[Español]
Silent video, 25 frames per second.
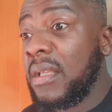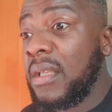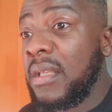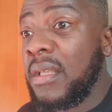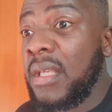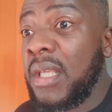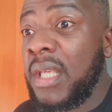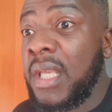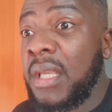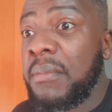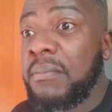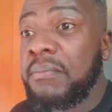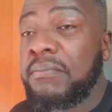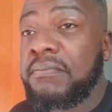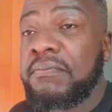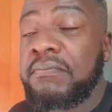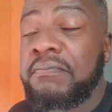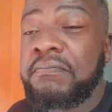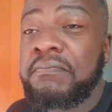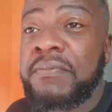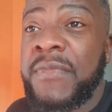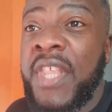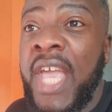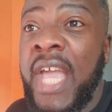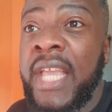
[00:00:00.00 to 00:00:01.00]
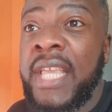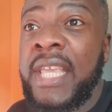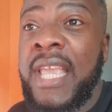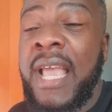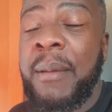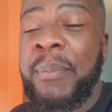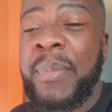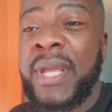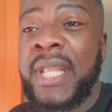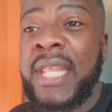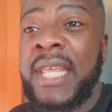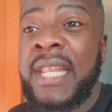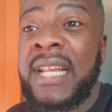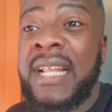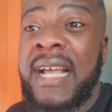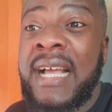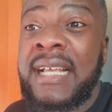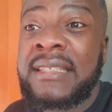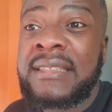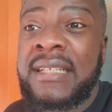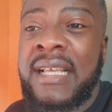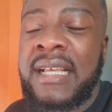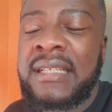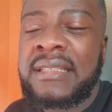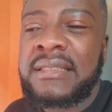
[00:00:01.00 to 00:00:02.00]
Y de ahí a pedir
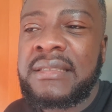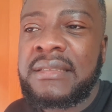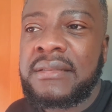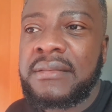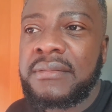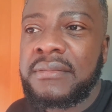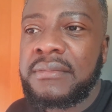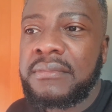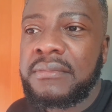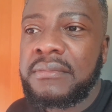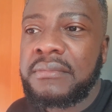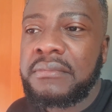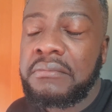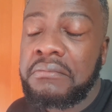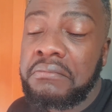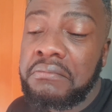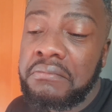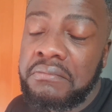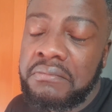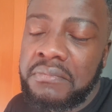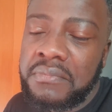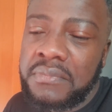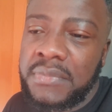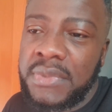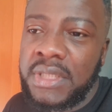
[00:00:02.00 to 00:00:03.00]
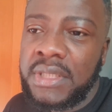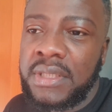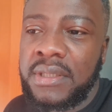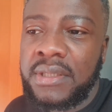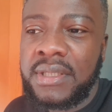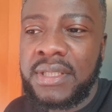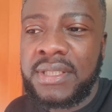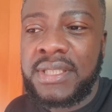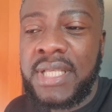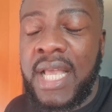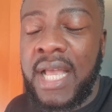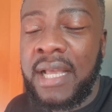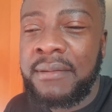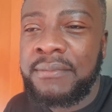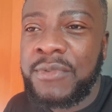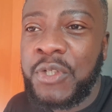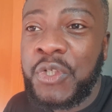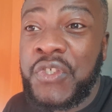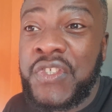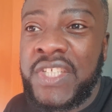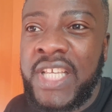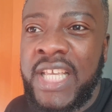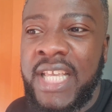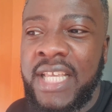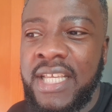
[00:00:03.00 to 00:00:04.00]
casas, o sea, no
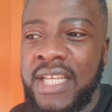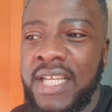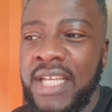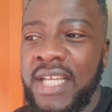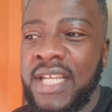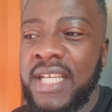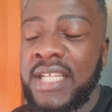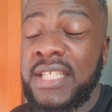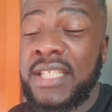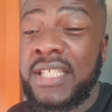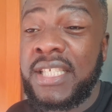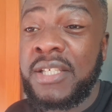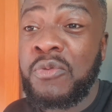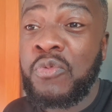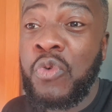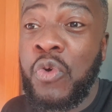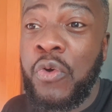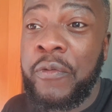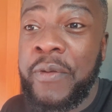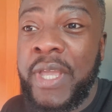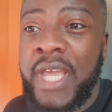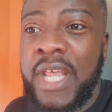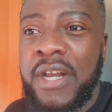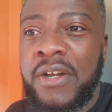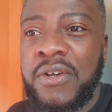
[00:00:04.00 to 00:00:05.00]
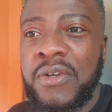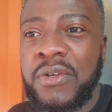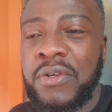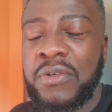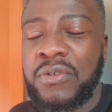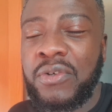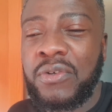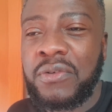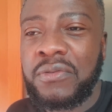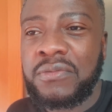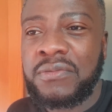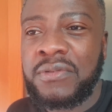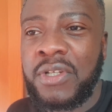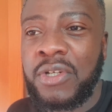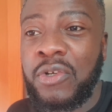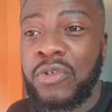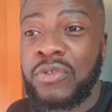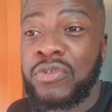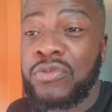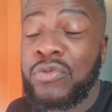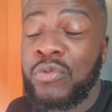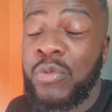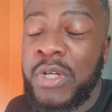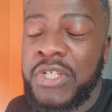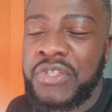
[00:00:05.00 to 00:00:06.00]
sé si un gobierno de
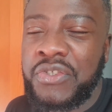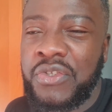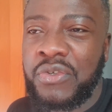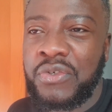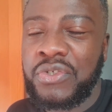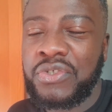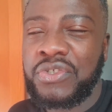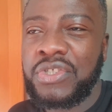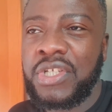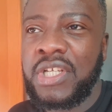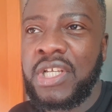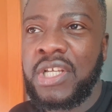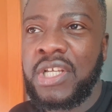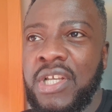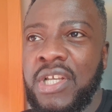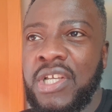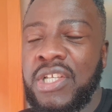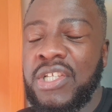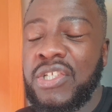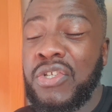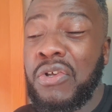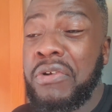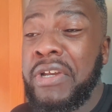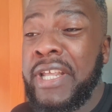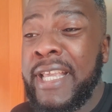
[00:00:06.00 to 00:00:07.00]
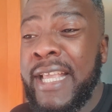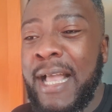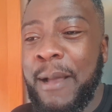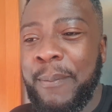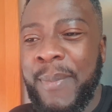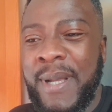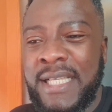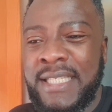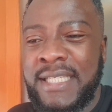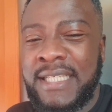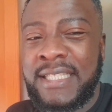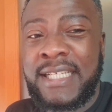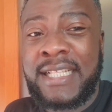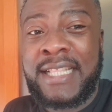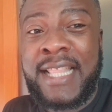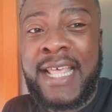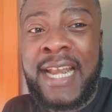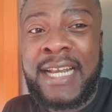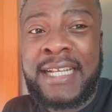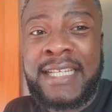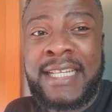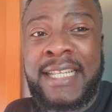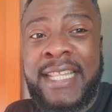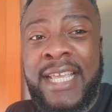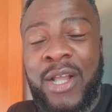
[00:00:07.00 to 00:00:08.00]
los nuestros son incapaces de
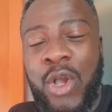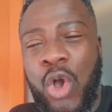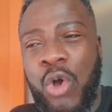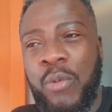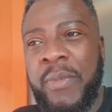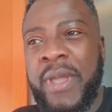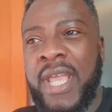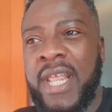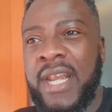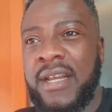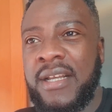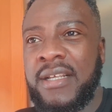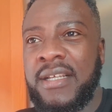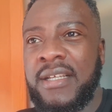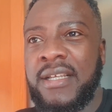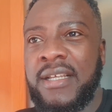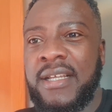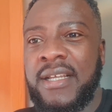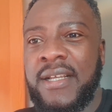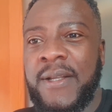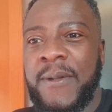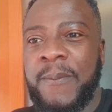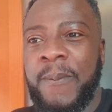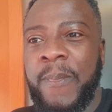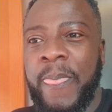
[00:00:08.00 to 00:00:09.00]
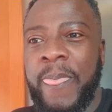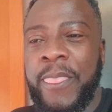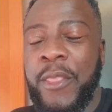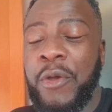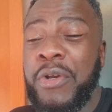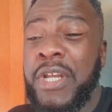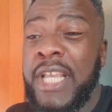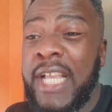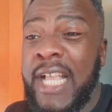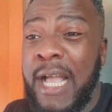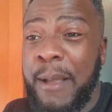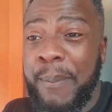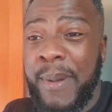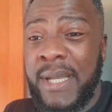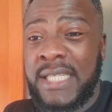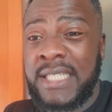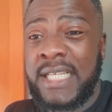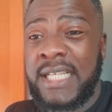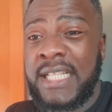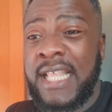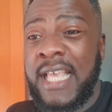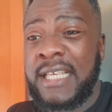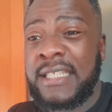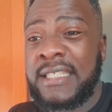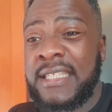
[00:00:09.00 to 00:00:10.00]
darte de comer, son
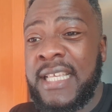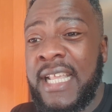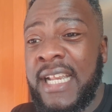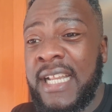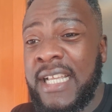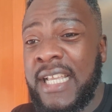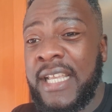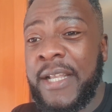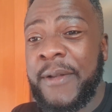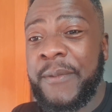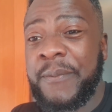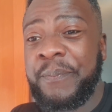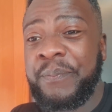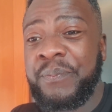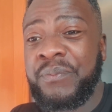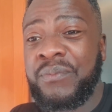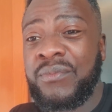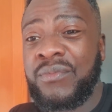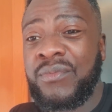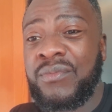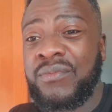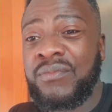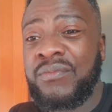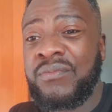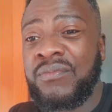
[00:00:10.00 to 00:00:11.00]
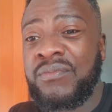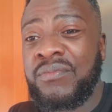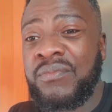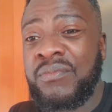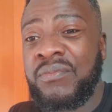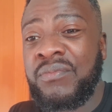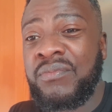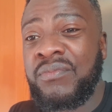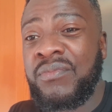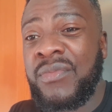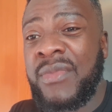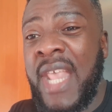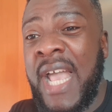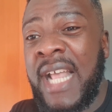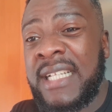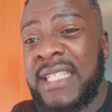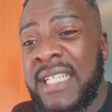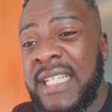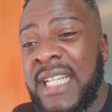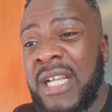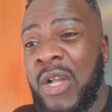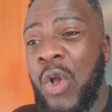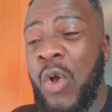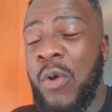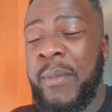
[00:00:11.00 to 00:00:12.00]
incapaces de hacer que mm, mm, darte
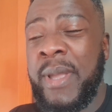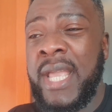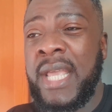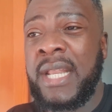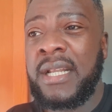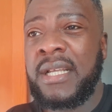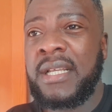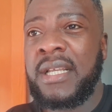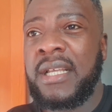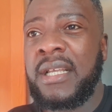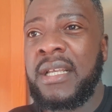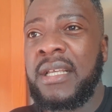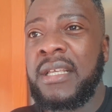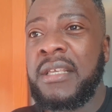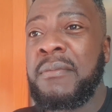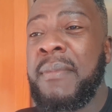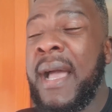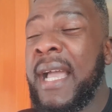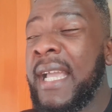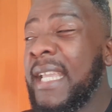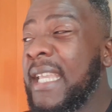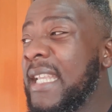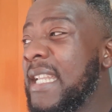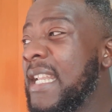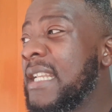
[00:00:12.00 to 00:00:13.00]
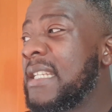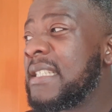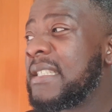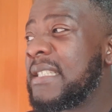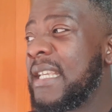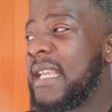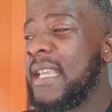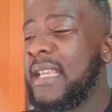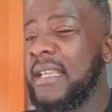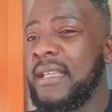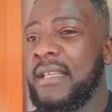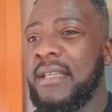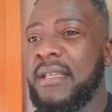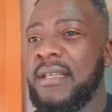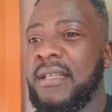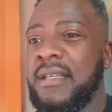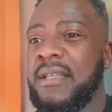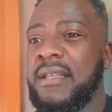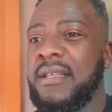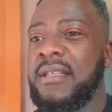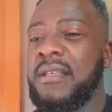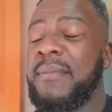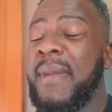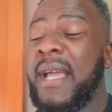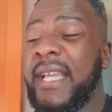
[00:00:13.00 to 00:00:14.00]
de comer. Imagínense,
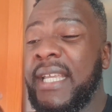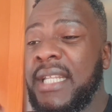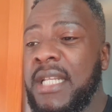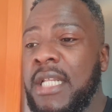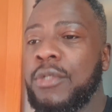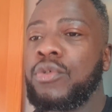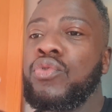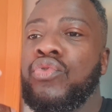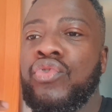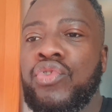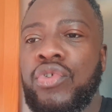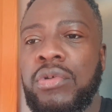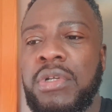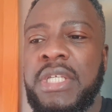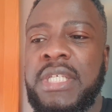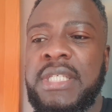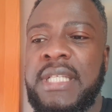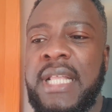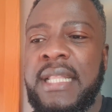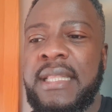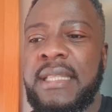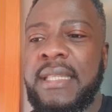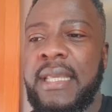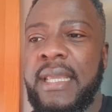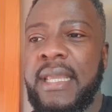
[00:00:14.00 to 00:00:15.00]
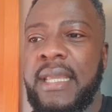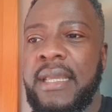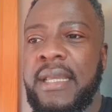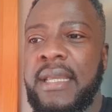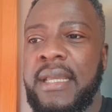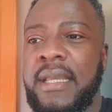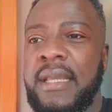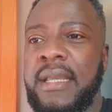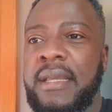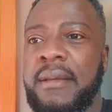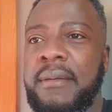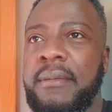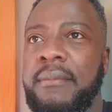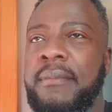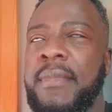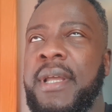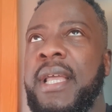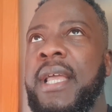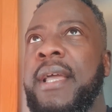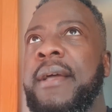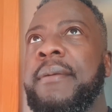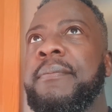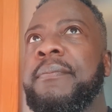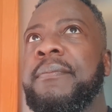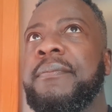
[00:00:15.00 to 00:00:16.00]
imagínense un solo instante,
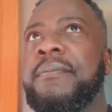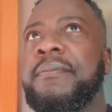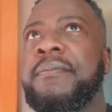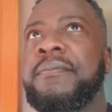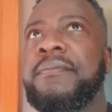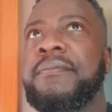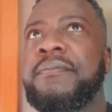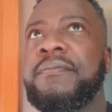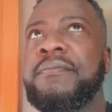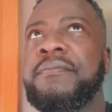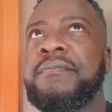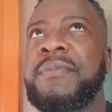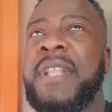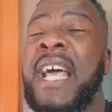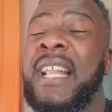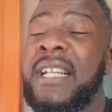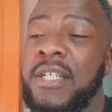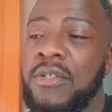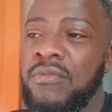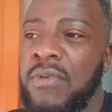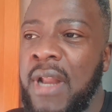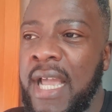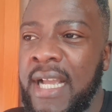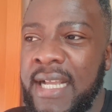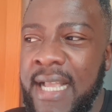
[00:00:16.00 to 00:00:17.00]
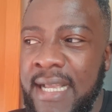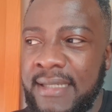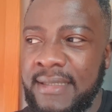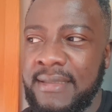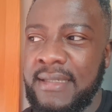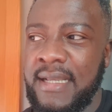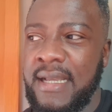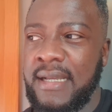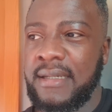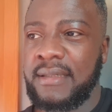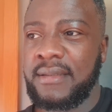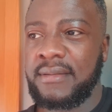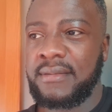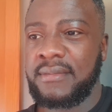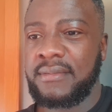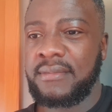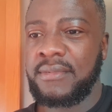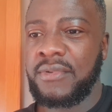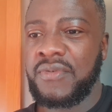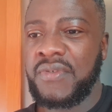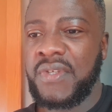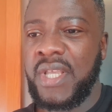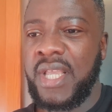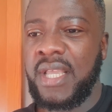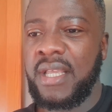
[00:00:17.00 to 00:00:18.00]
eh, mm, date una casa,
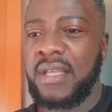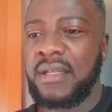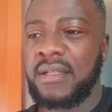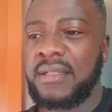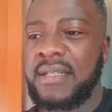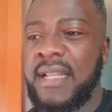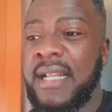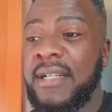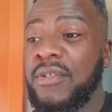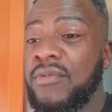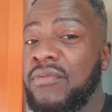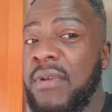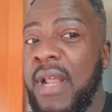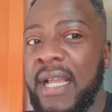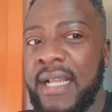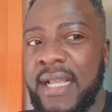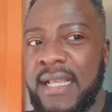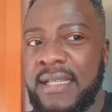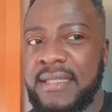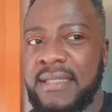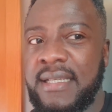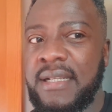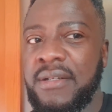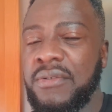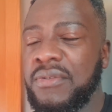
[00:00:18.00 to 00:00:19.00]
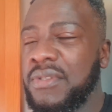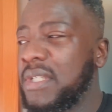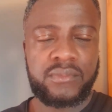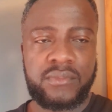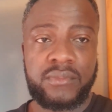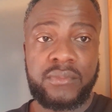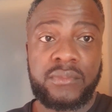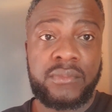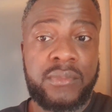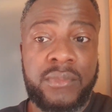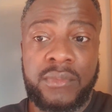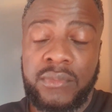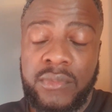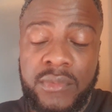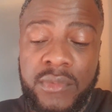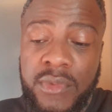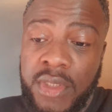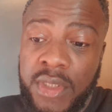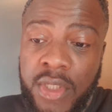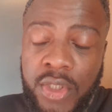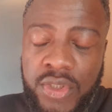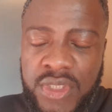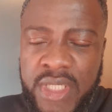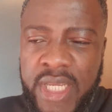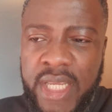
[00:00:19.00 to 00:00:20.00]
no sé, date una casa, no sé,
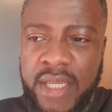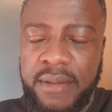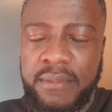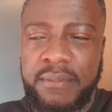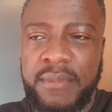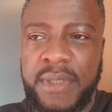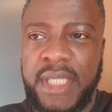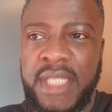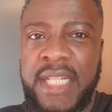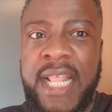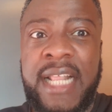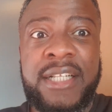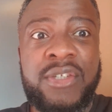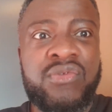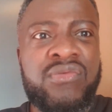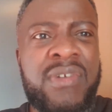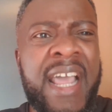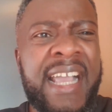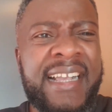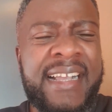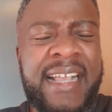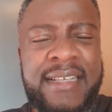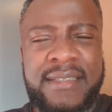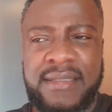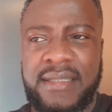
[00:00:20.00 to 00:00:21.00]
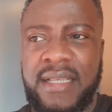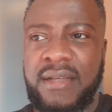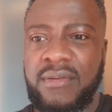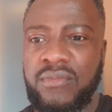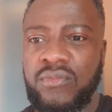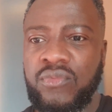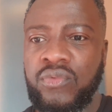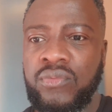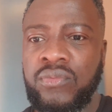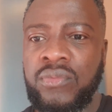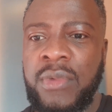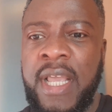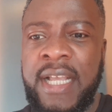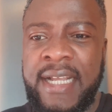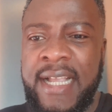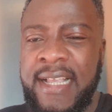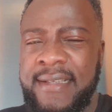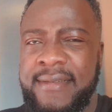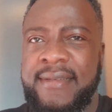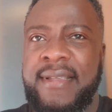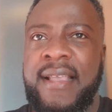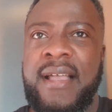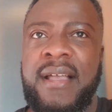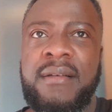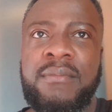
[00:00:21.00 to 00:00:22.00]
no sé, date una casa, una
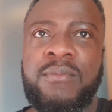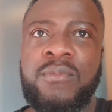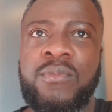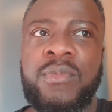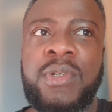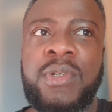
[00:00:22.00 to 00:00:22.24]
casa.